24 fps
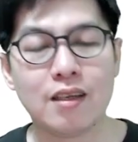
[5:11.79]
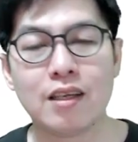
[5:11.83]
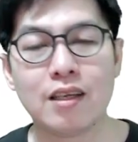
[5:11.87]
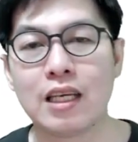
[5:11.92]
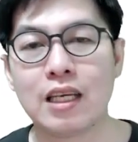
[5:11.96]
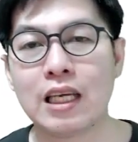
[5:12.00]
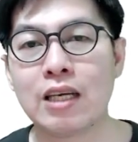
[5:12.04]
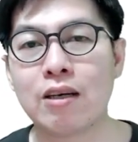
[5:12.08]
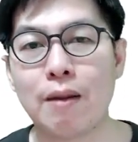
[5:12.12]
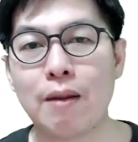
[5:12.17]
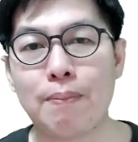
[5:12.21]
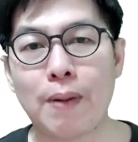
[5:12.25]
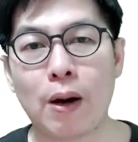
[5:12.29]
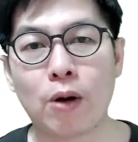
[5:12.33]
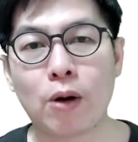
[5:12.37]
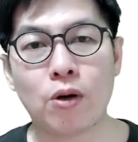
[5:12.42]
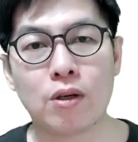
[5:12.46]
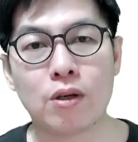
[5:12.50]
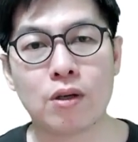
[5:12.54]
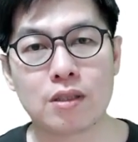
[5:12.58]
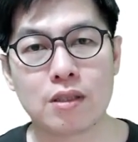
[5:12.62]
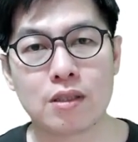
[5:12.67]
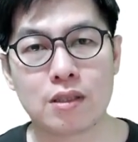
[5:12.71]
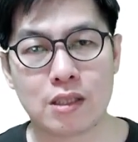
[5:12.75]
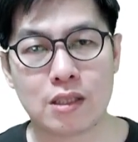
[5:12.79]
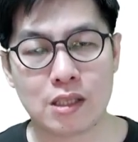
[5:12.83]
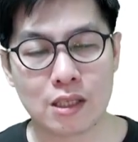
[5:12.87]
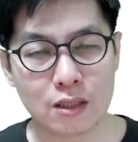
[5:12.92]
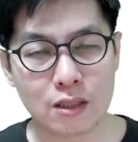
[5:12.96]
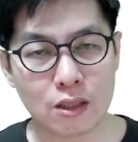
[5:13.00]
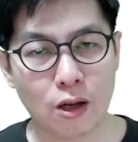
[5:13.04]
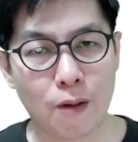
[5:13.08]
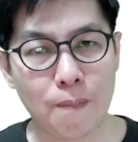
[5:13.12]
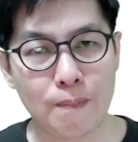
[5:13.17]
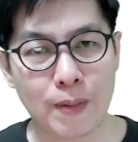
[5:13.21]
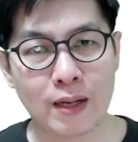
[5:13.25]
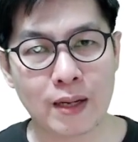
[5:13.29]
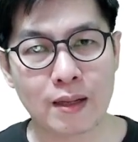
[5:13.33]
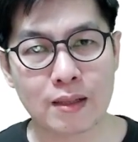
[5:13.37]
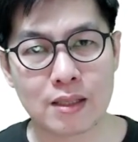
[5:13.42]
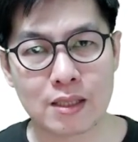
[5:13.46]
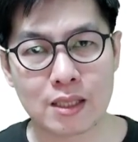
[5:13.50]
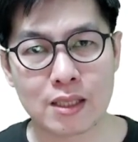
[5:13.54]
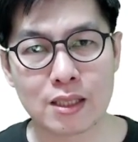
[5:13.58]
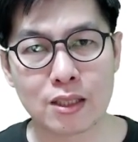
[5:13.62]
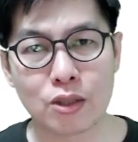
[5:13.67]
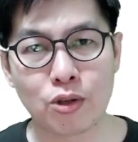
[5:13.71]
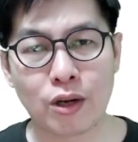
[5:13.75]
因为包括行动变得
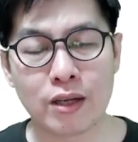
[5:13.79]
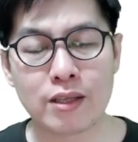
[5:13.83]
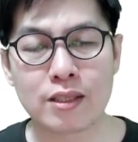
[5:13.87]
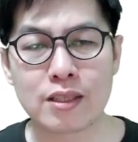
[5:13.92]
迟钝，